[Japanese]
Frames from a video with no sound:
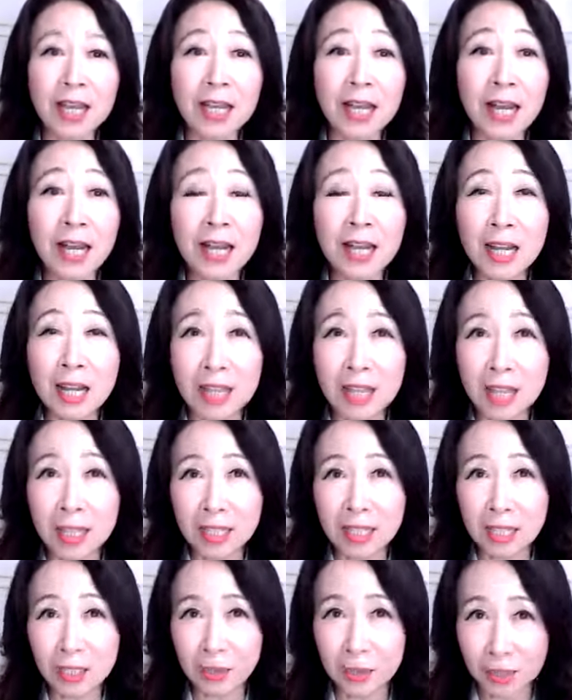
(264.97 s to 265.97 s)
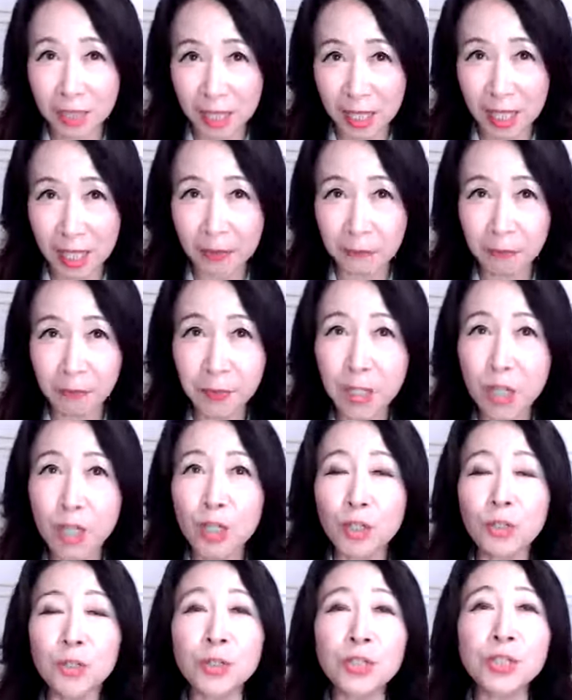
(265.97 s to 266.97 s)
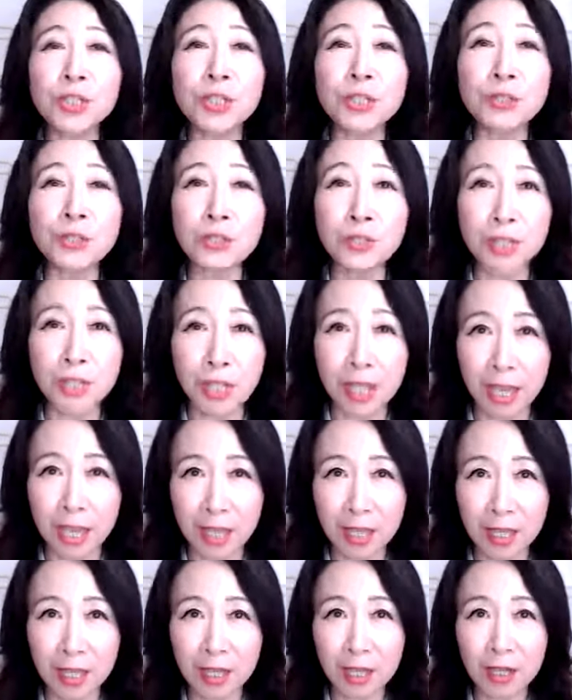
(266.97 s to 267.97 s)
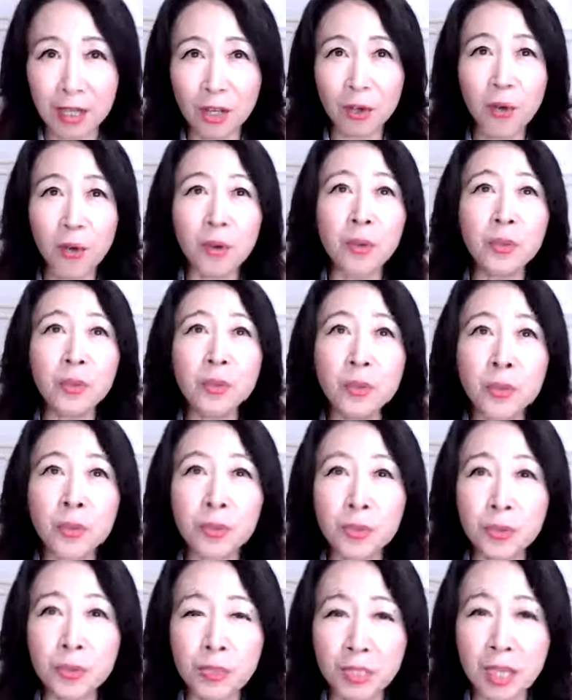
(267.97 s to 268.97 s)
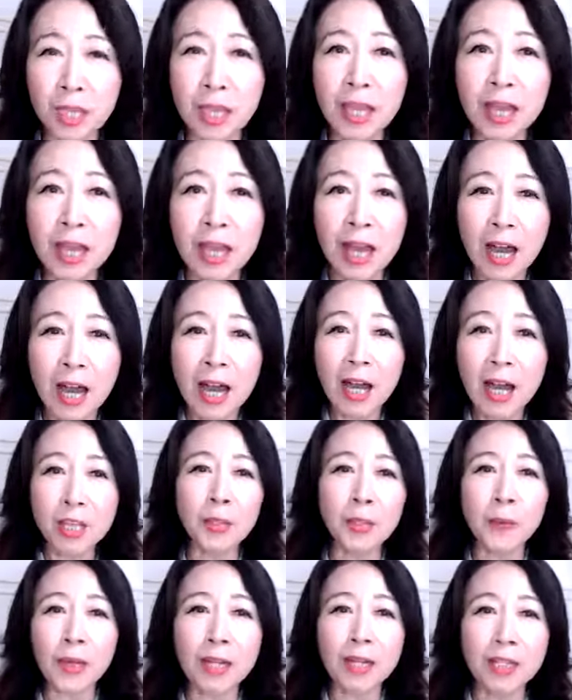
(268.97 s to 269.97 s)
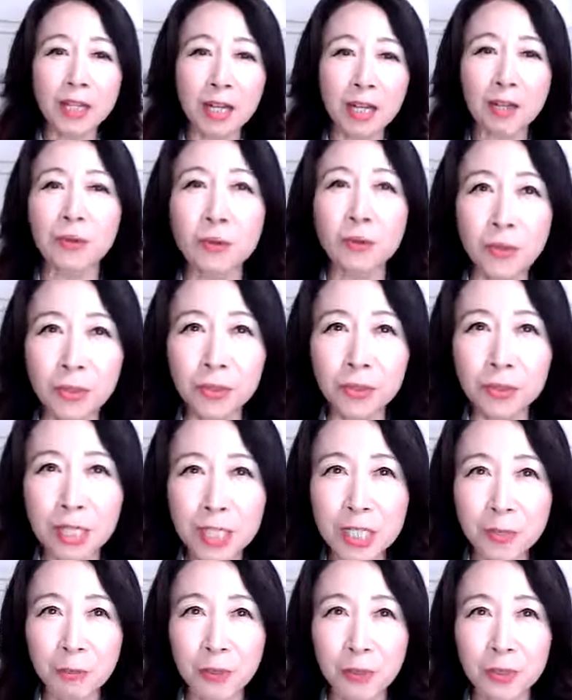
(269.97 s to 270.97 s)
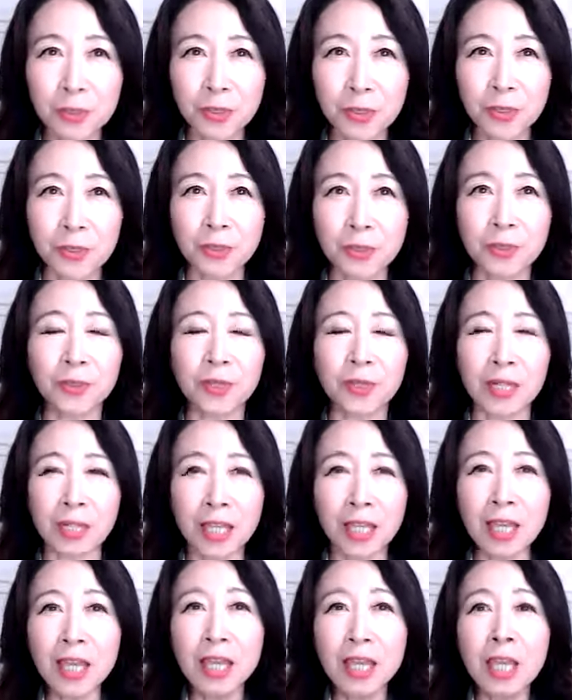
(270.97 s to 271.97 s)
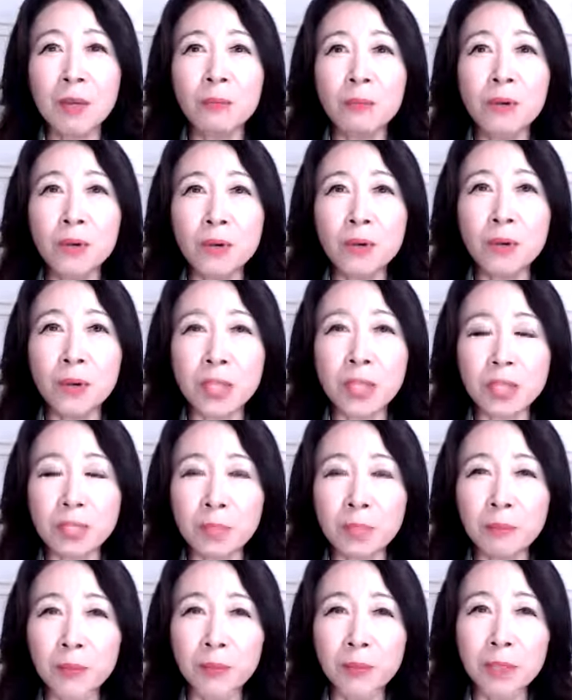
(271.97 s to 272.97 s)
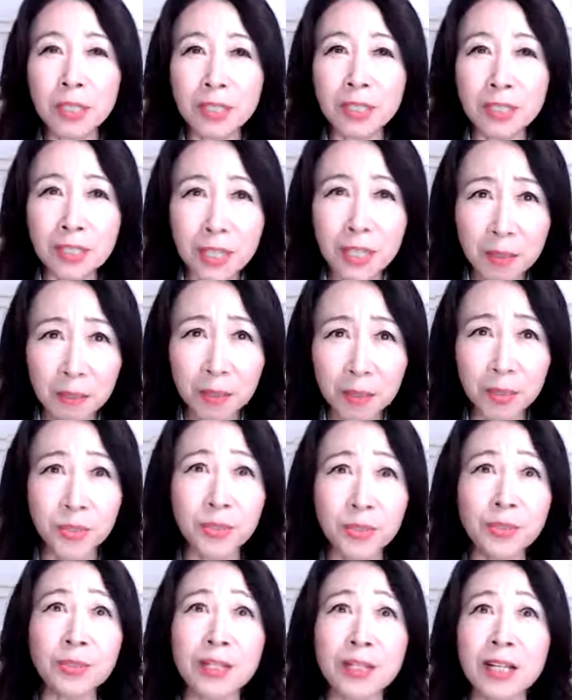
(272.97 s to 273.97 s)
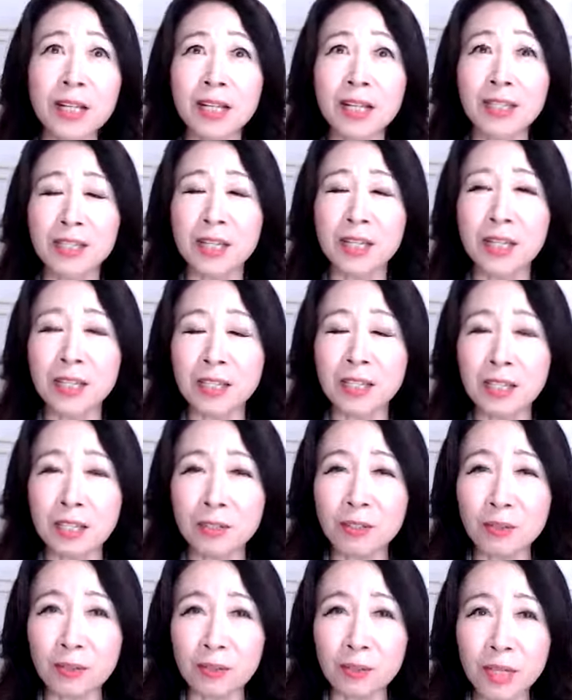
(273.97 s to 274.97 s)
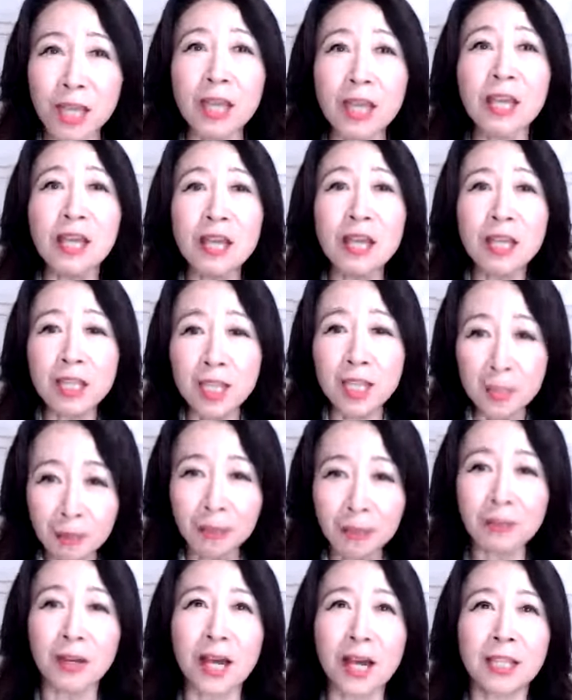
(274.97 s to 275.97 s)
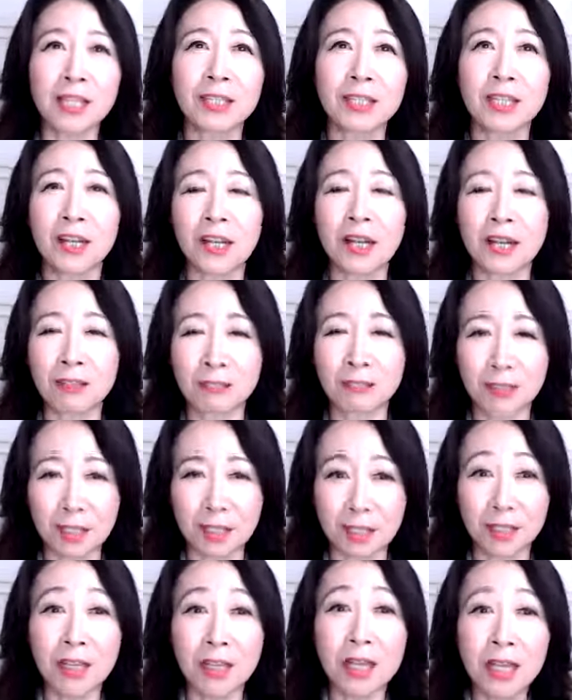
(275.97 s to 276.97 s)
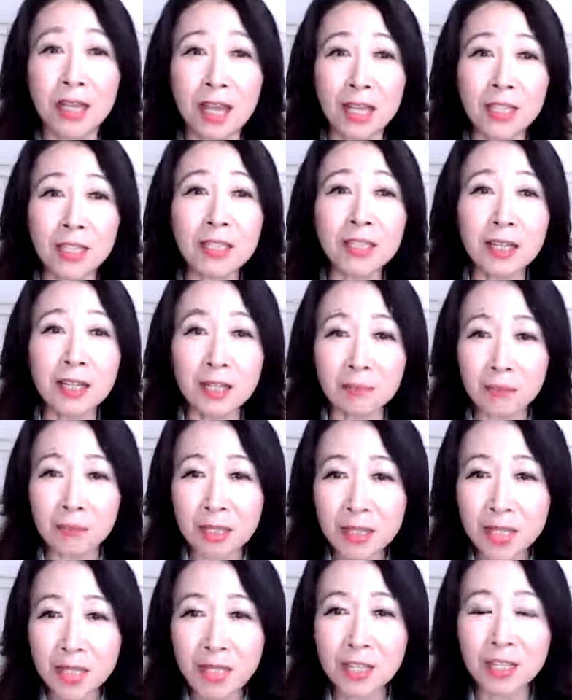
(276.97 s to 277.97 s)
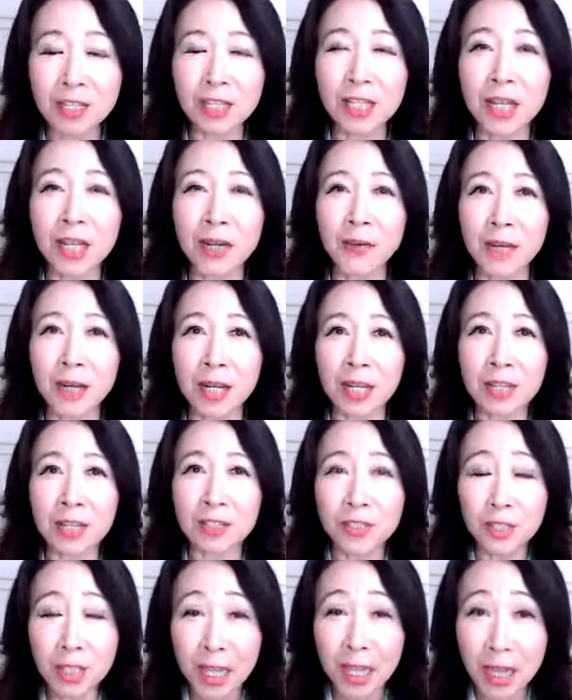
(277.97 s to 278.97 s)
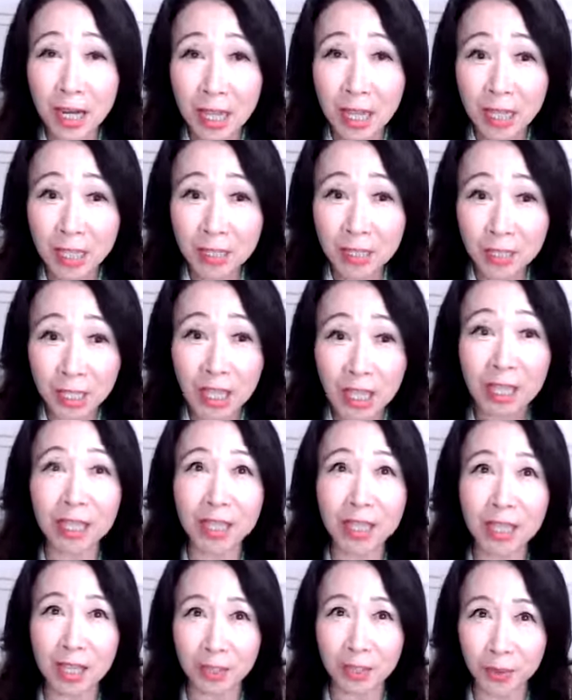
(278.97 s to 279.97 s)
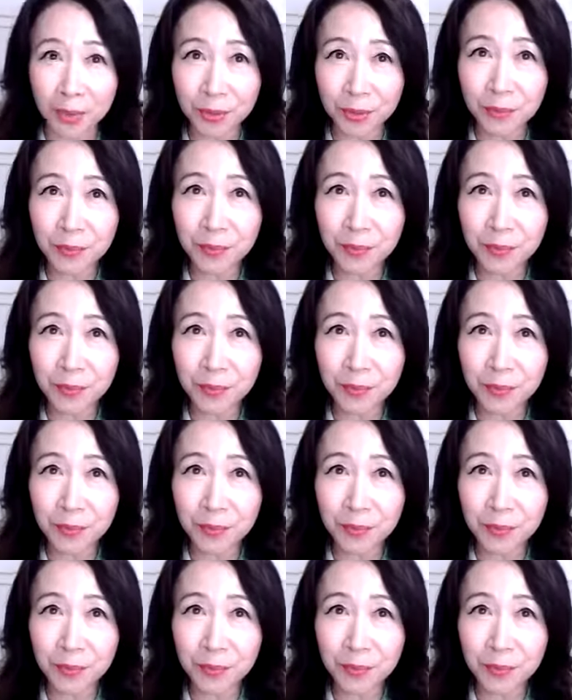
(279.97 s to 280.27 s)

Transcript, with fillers: 考え方癖、口癖、行動癖、ああ言われたらこういうレスポンスするとかね。もうこういったものが全部習慣化されているので、今のあなたがあるんです。あなたがみんなに好かれ、好かれ、好かれている、